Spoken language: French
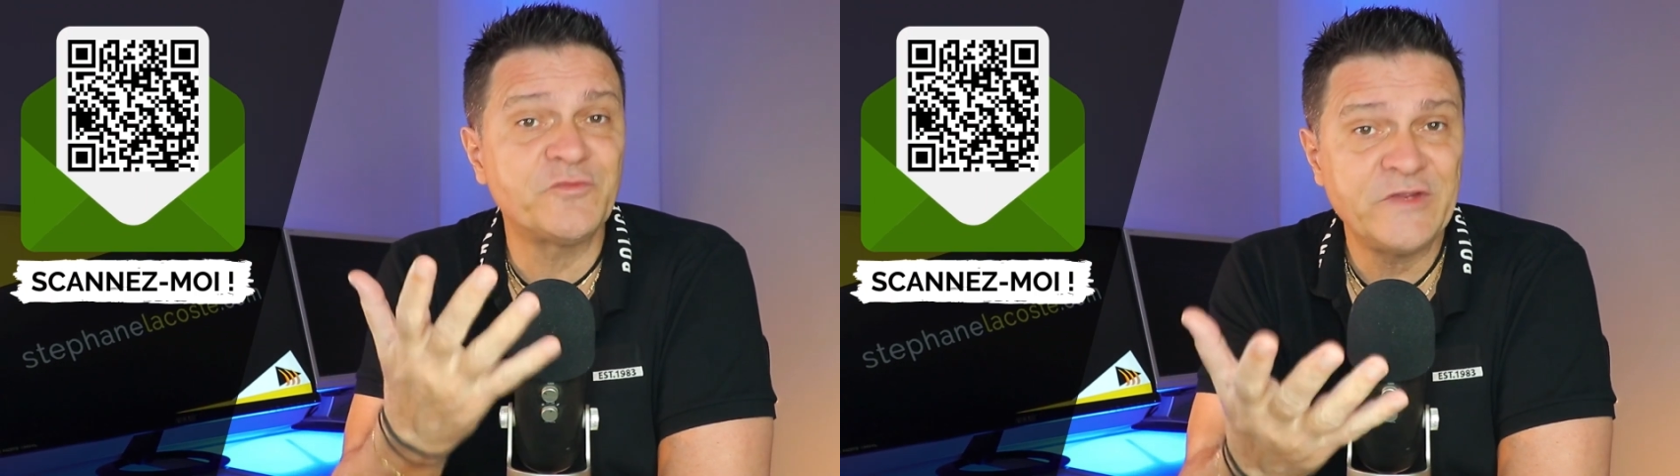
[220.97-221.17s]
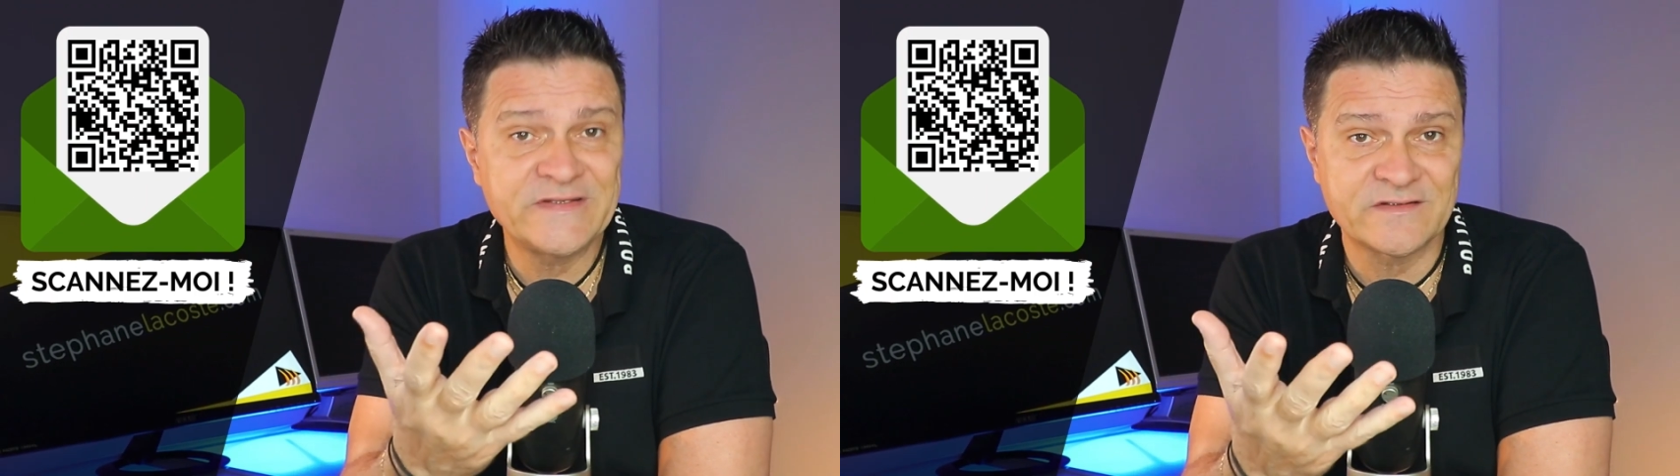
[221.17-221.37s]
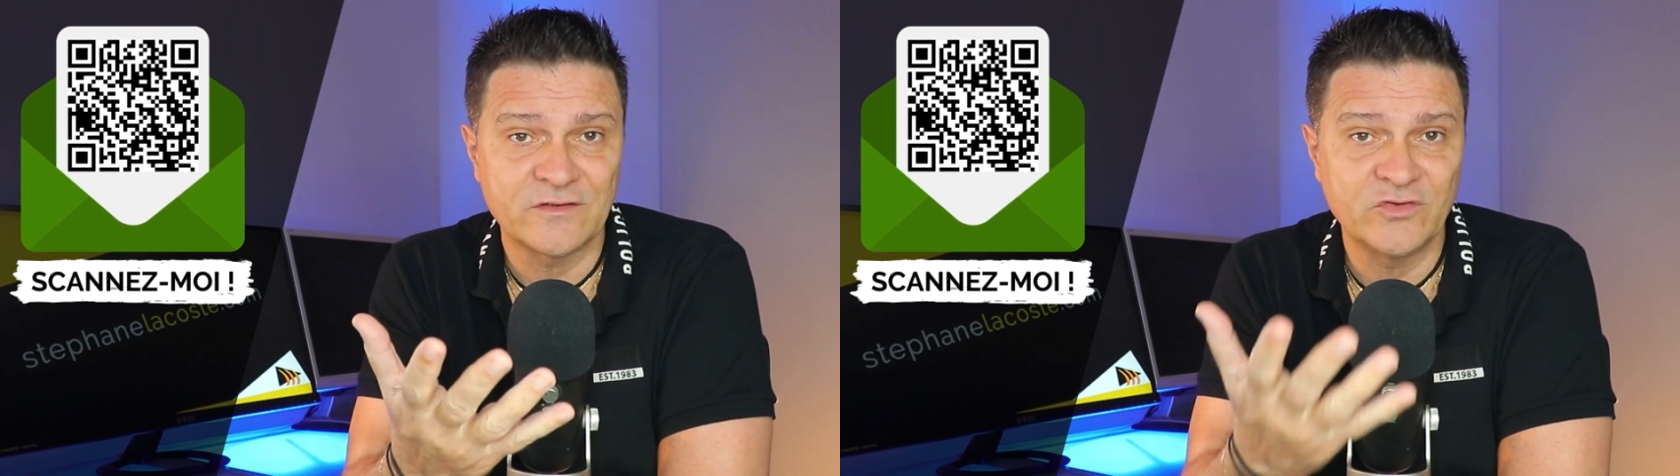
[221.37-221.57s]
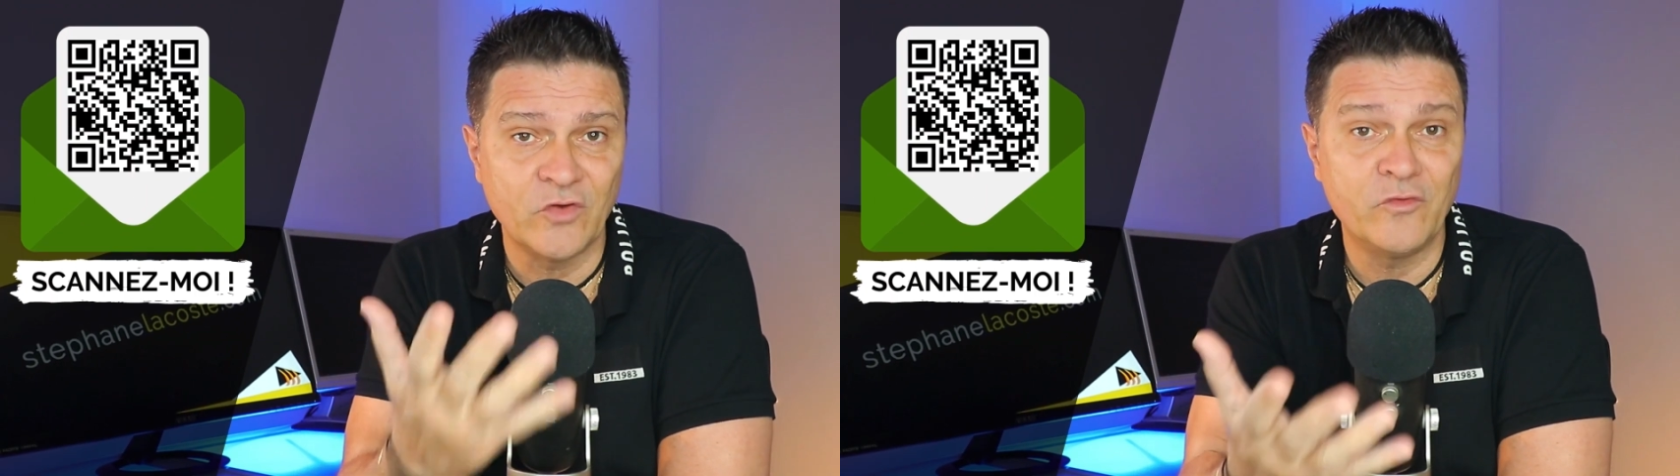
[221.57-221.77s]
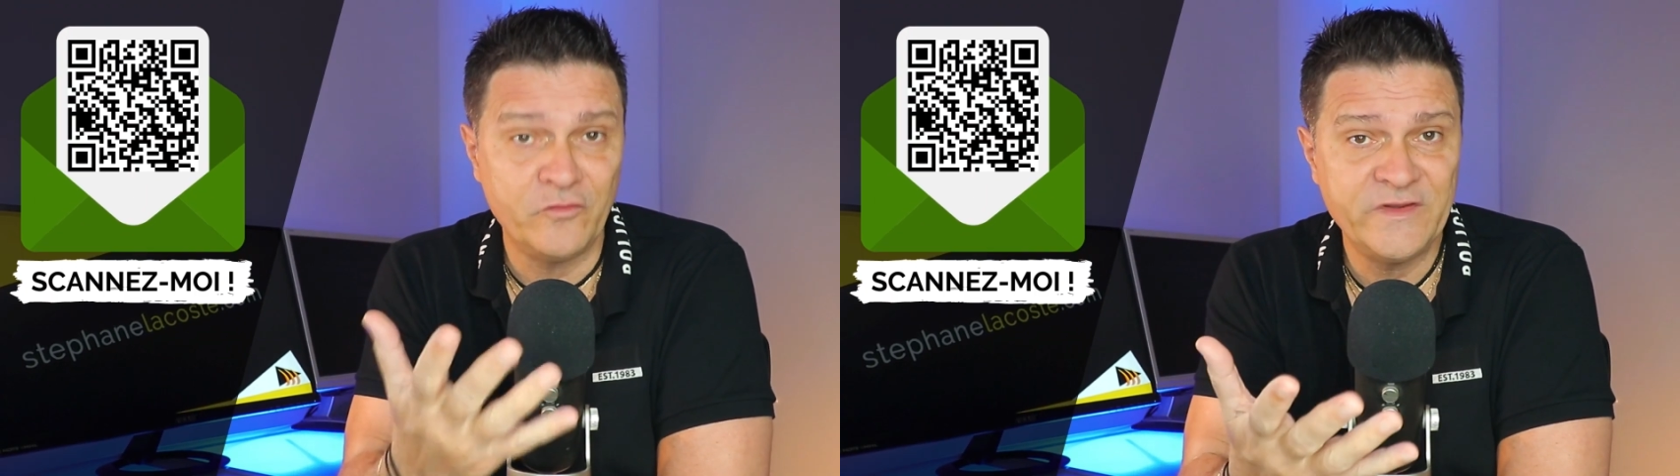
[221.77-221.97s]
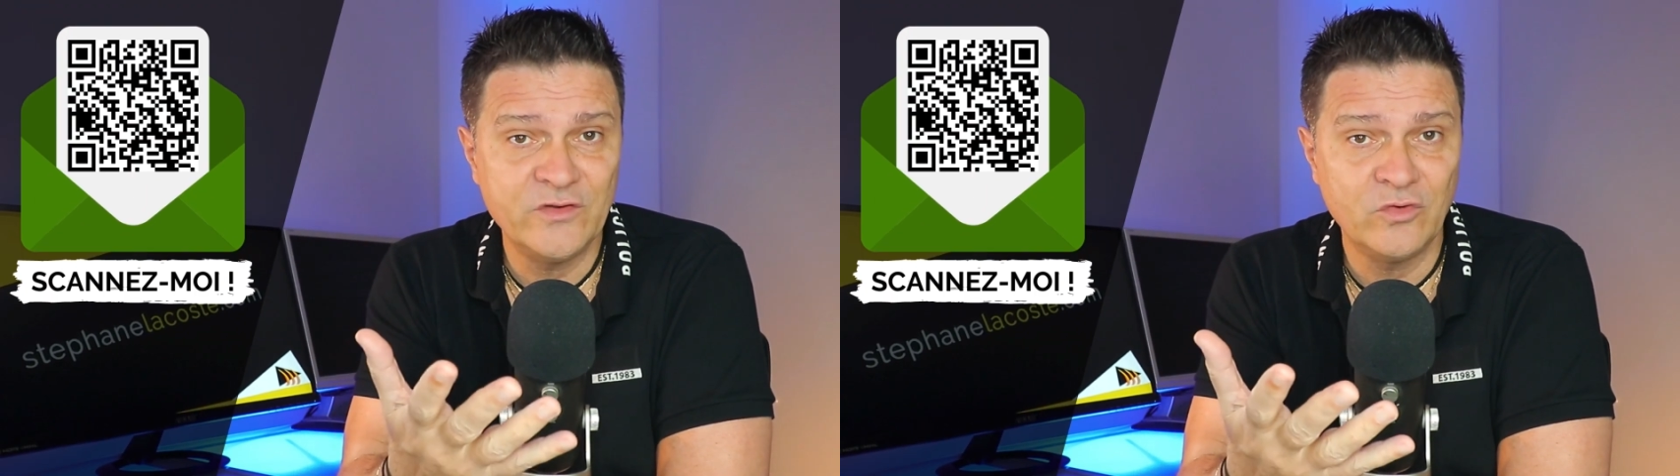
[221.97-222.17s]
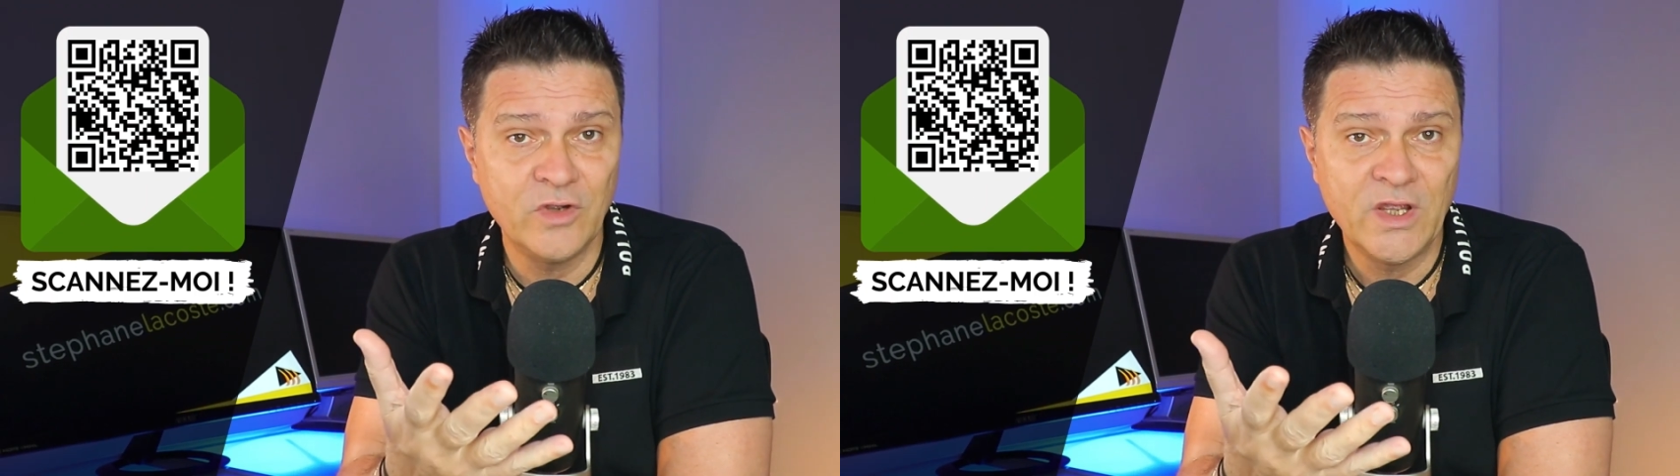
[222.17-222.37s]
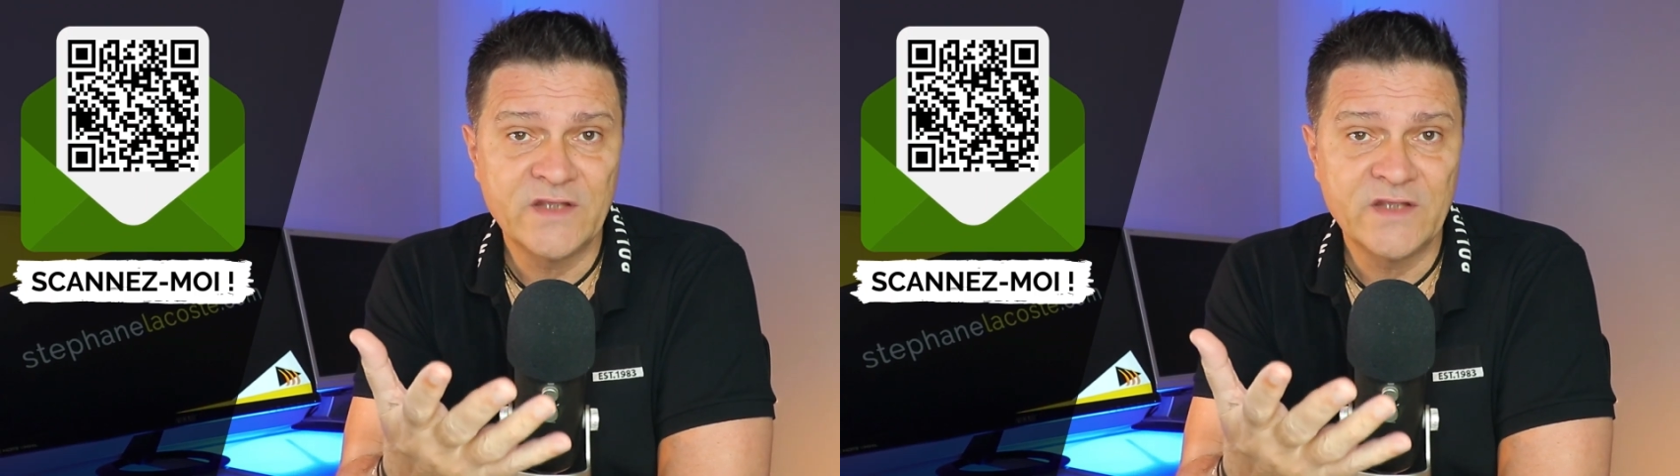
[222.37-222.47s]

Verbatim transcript: fixes dans vos vidéos.